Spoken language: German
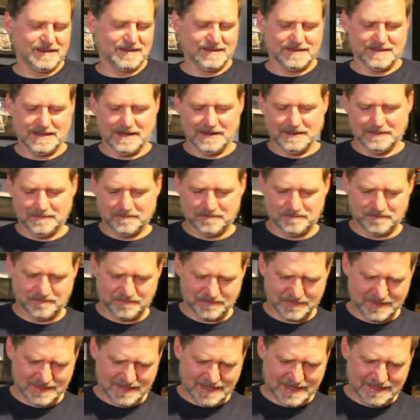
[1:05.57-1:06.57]
Ja,
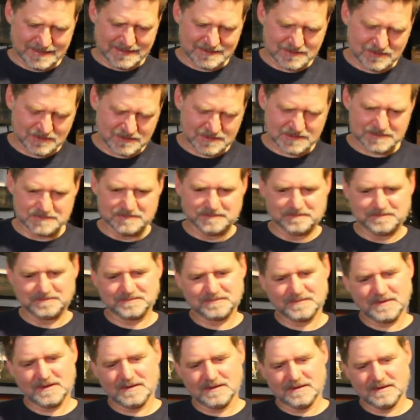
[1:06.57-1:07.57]
ansonsten
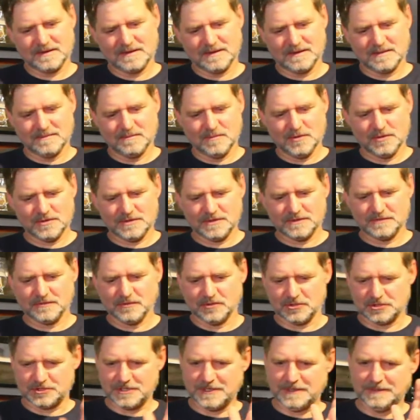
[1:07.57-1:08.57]
möchte ich
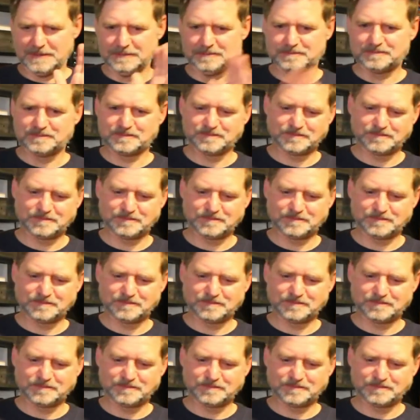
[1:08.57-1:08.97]
vorstellen,